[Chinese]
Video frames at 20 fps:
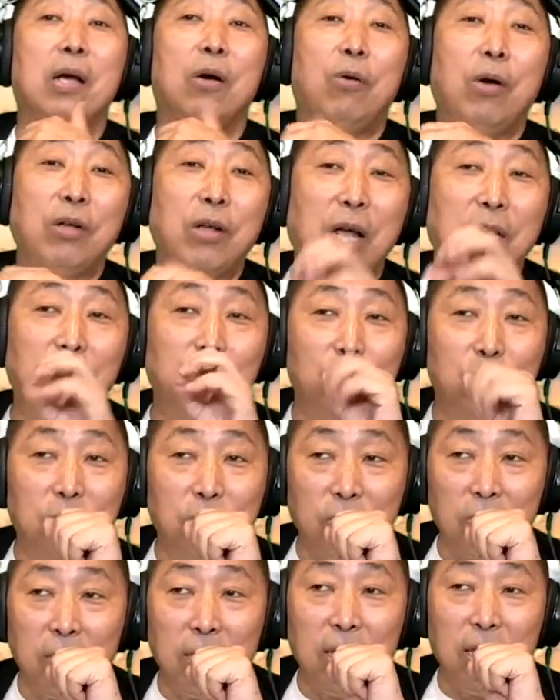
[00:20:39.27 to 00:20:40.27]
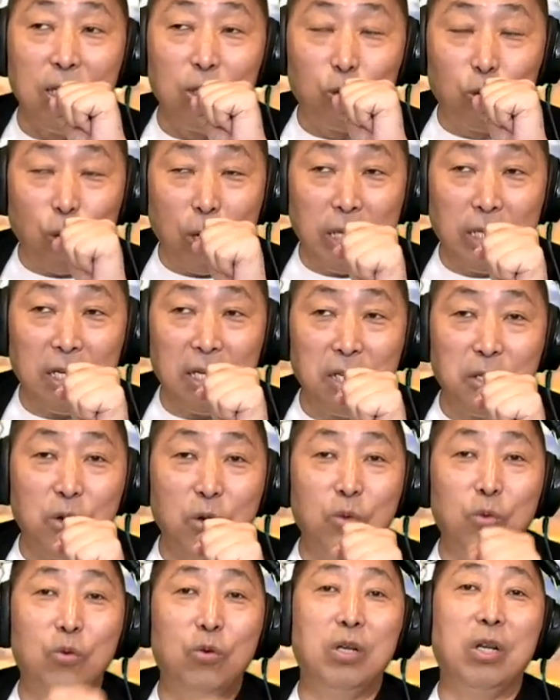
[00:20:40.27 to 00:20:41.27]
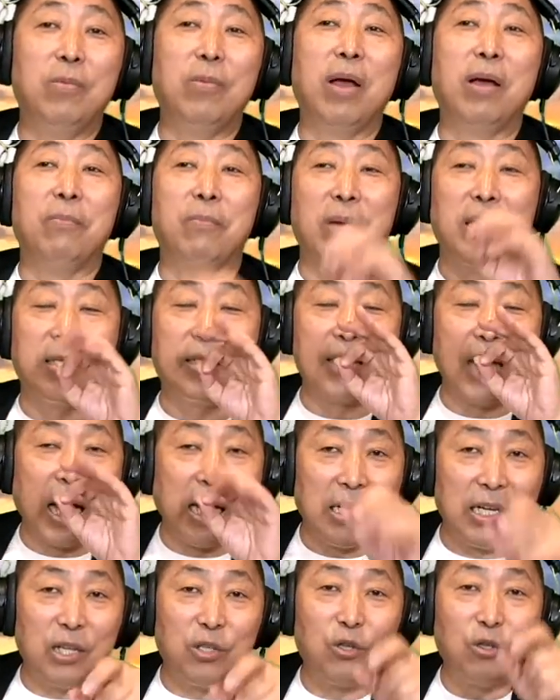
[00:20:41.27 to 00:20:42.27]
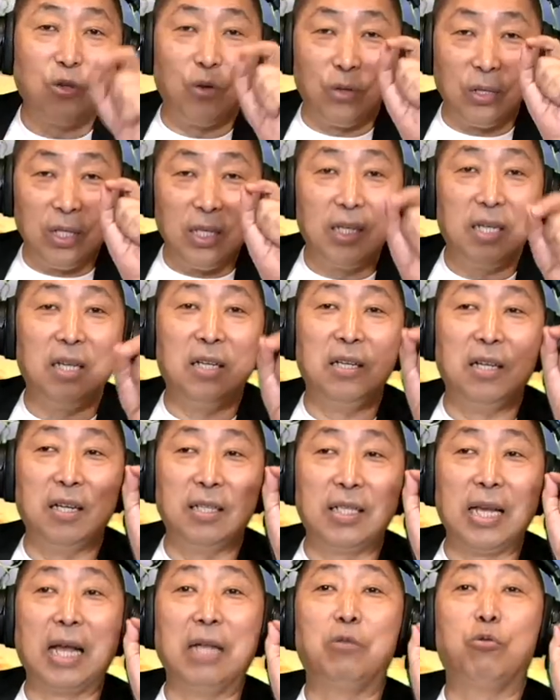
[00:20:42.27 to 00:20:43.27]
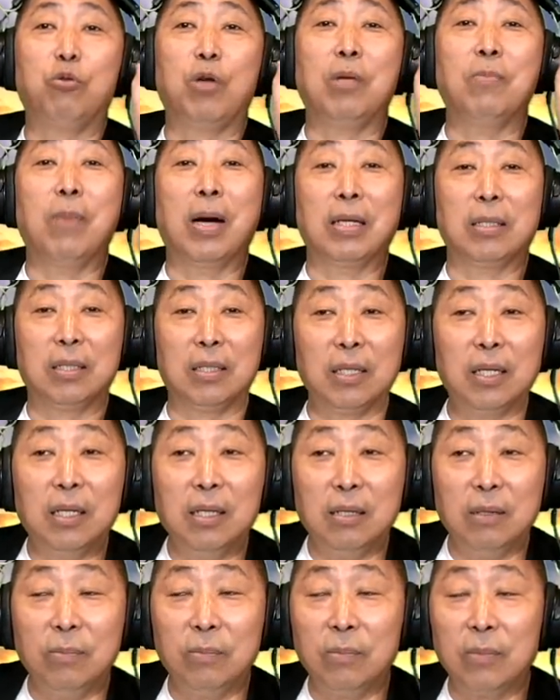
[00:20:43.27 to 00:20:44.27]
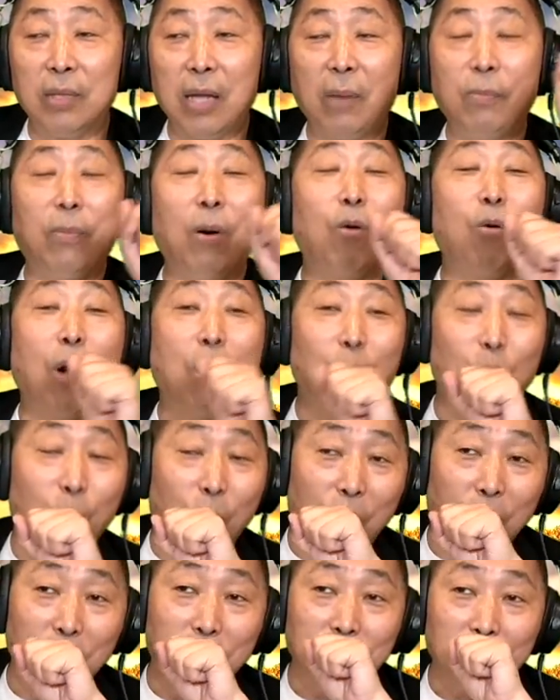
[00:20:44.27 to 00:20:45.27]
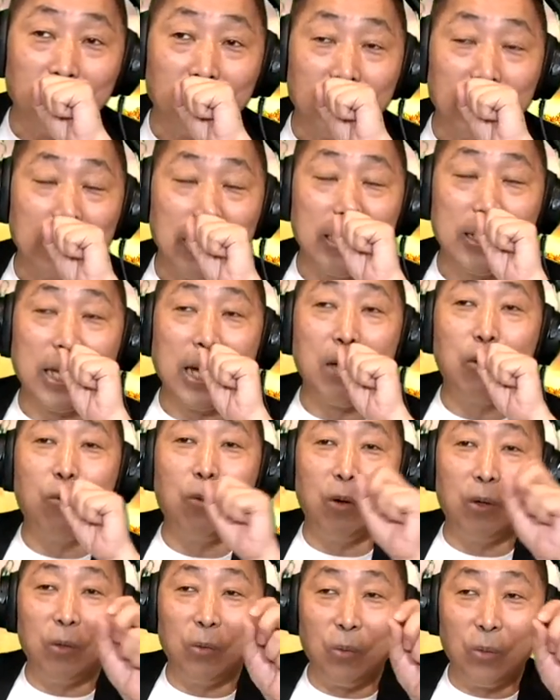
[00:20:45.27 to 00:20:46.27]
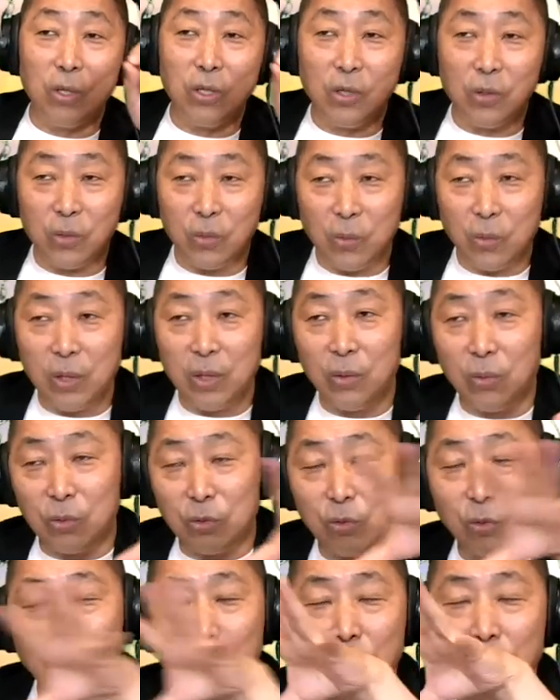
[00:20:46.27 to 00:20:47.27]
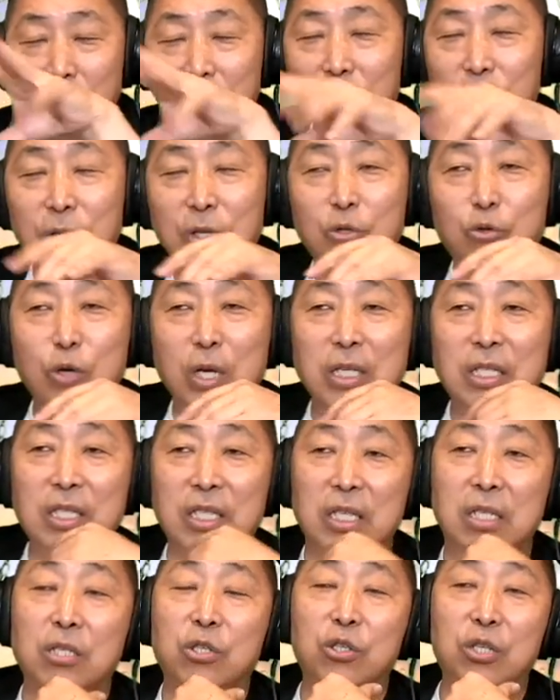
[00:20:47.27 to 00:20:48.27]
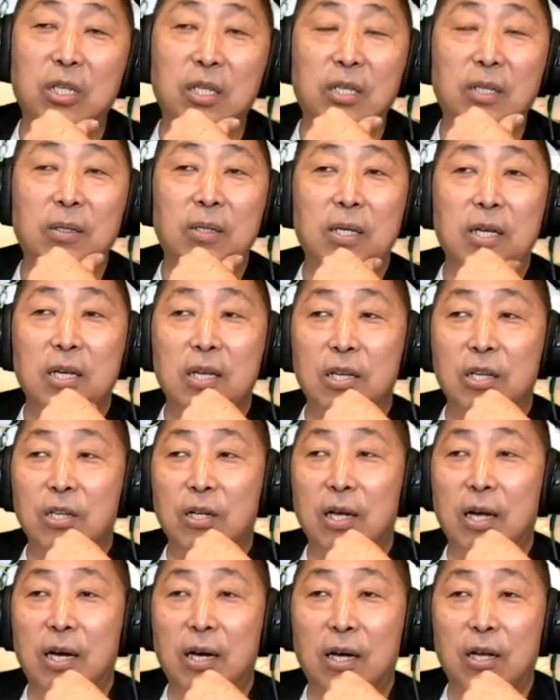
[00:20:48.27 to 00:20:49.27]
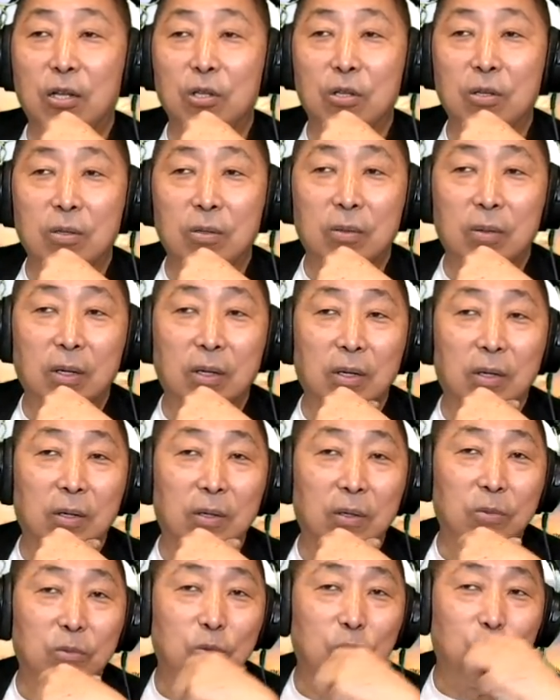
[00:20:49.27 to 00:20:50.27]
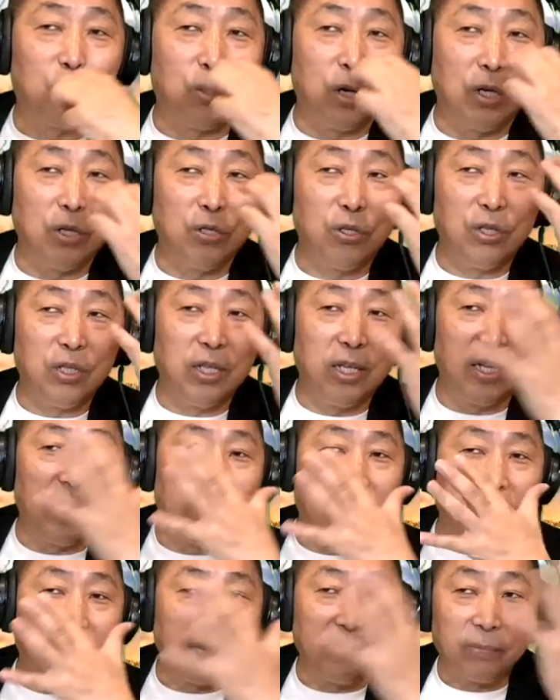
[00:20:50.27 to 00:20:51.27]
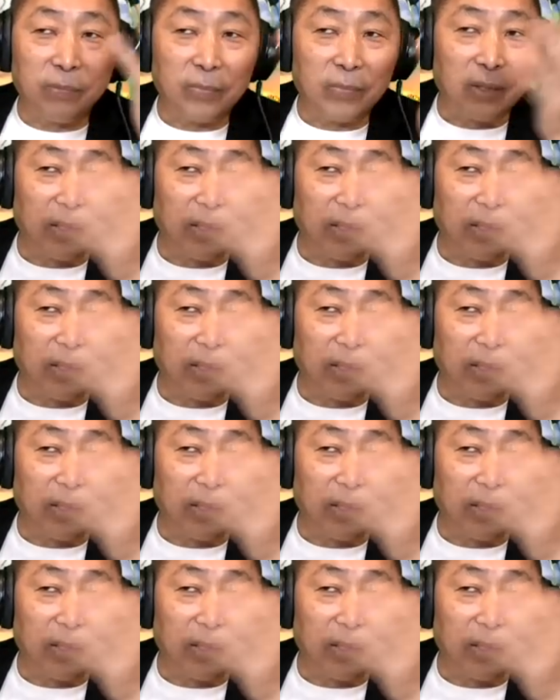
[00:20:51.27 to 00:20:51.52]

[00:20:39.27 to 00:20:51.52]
换句话说，推特的用户里面每三个就有一个呢在追马斯克，那包括我，当然我我有我有我说过我有我有追几十个，那呃全世界。